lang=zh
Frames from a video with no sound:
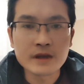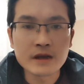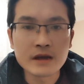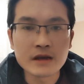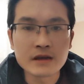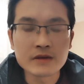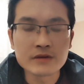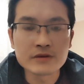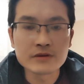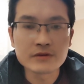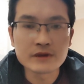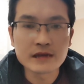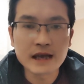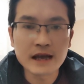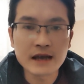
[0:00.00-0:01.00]
哎，就是
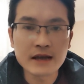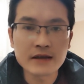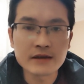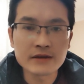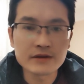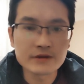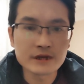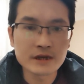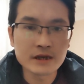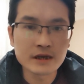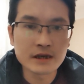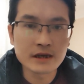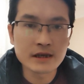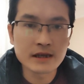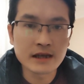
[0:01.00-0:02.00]
我大概就
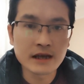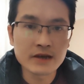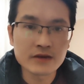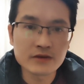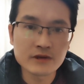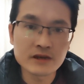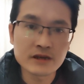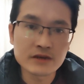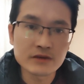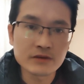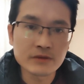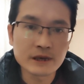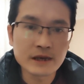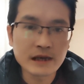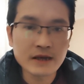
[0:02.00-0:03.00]
是给大家说一下，就是
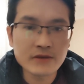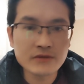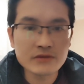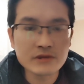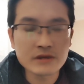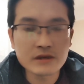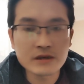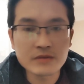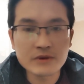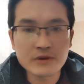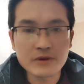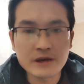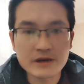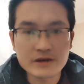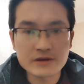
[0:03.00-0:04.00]
我们甘肃的这个蜜
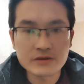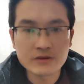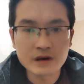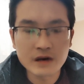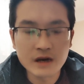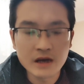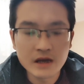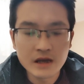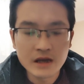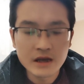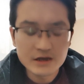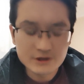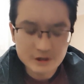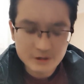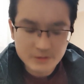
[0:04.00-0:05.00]
源植物，
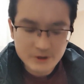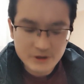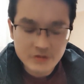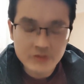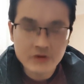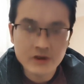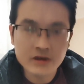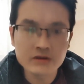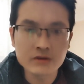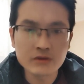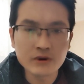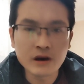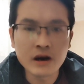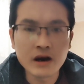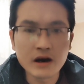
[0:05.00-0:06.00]
其实品种很
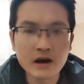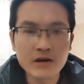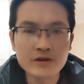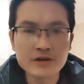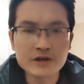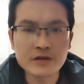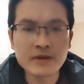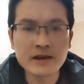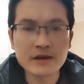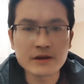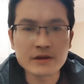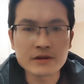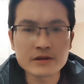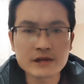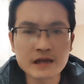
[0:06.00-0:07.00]
多，七百
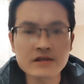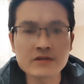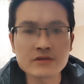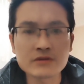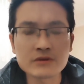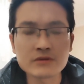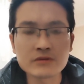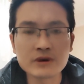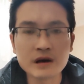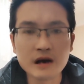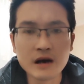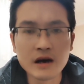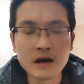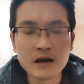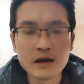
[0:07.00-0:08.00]
三十多种
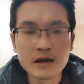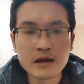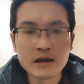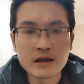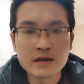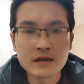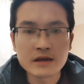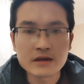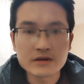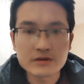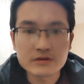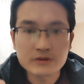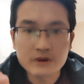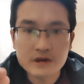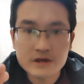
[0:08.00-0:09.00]
啊，但是
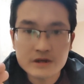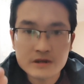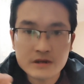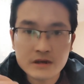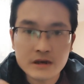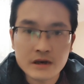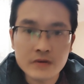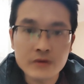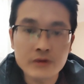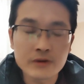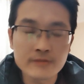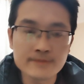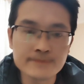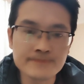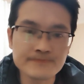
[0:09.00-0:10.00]
就说适合
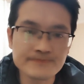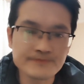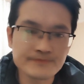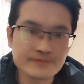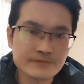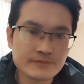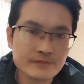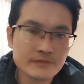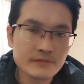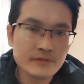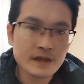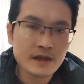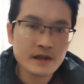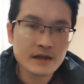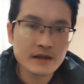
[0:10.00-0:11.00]
于。
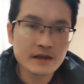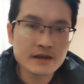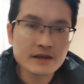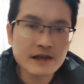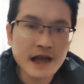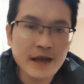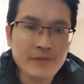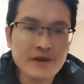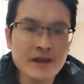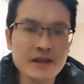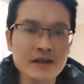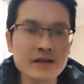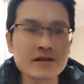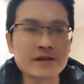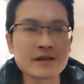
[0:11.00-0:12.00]
能产蜜
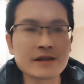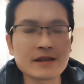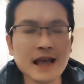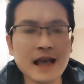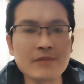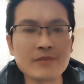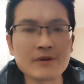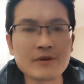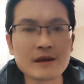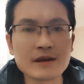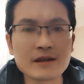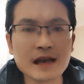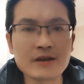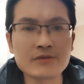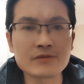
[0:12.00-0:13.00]
的这些大蜜源、
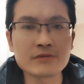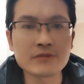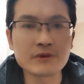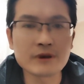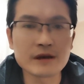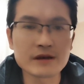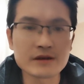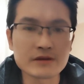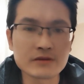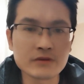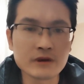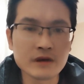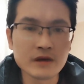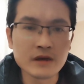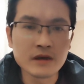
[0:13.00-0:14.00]
大宗蜜源植
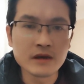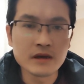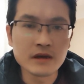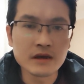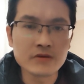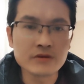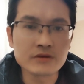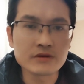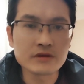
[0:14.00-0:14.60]
物，也就